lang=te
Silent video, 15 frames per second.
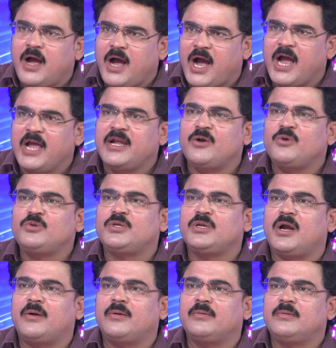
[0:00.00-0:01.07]
ఆయన
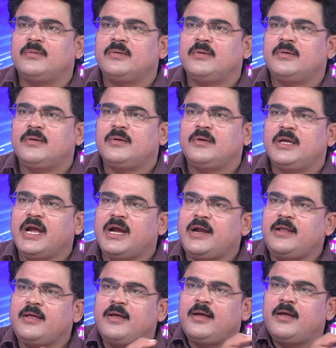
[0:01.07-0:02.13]
అడుగుతున్నాడు ఎక్కడ
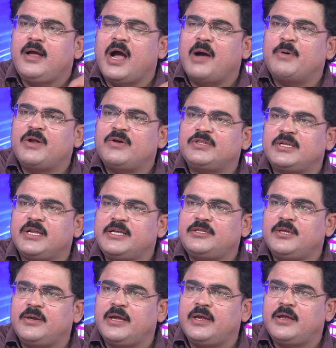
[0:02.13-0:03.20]
అమరావతి
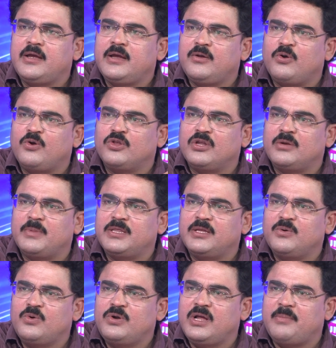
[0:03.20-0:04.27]
రైతులకి రెండు వందల మంది
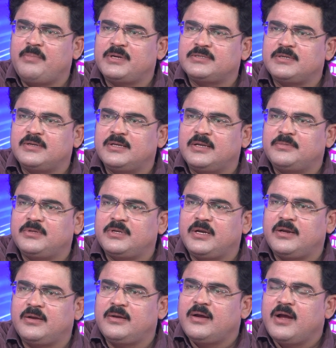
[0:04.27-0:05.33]
గుండె ఆపరేషన్లు
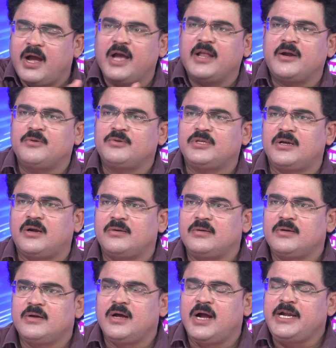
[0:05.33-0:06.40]
జరుగుతున్నాయని ఆయన అడుగుతున్నాడు
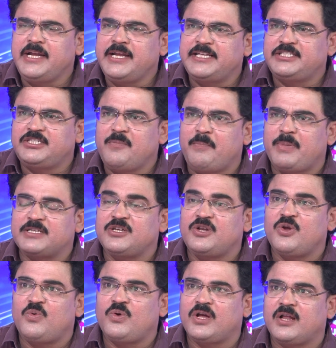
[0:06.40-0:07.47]
అంటే నిత్యం
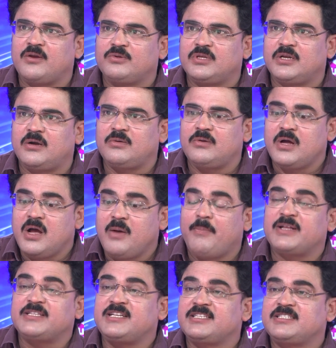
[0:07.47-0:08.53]
ప్రజల్లో ఉండగలుగుతున్నాడు
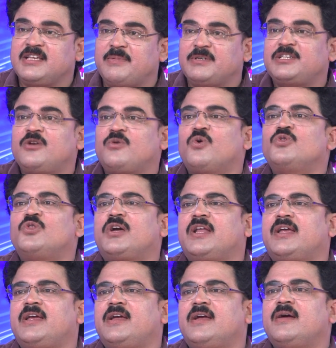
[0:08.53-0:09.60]
ప్రజల సమస్యలను
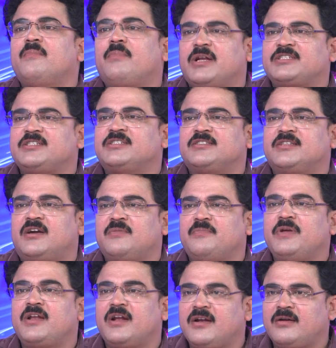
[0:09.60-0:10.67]
గొంతుకునై ప్రశ్నిస్తున్నాడు
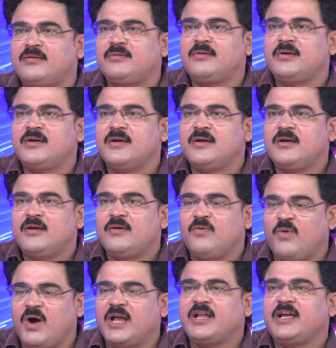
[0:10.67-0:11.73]
మీరు అన్నట్టు
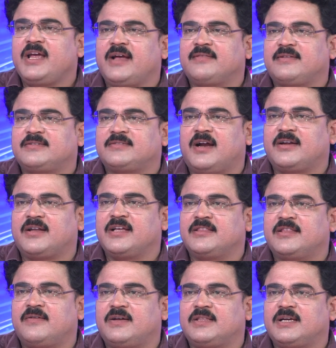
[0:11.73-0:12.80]
వారాహయాత్ర స్టార్ట్ అయిన
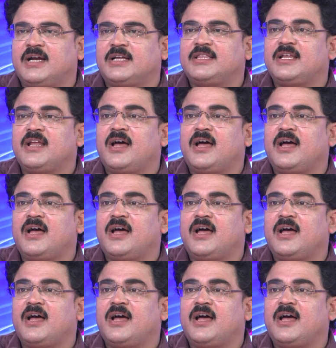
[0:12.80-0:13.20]
తర్వాత గత